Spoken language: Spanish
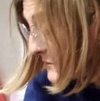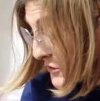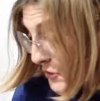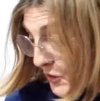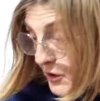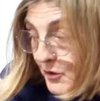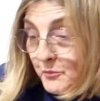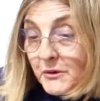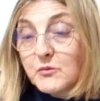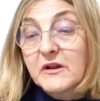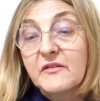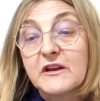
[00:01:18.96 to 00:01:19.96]
Me tengo que
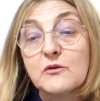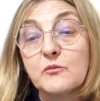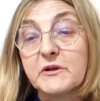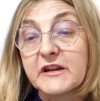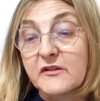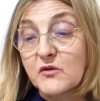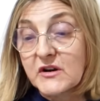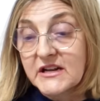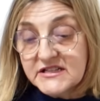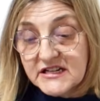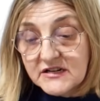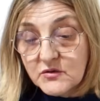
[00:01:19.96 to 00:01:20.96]
comprar una de iluminador.
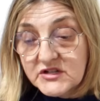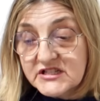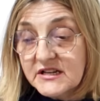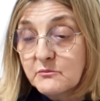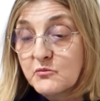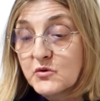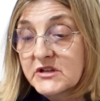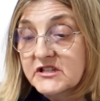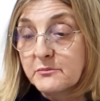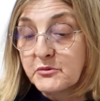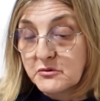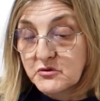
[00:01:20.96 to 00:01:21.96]
Esta es lo que está muy
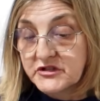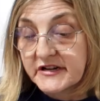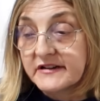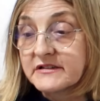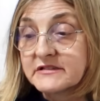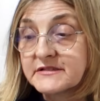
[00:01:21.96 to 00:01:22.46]
hecha polvo ya.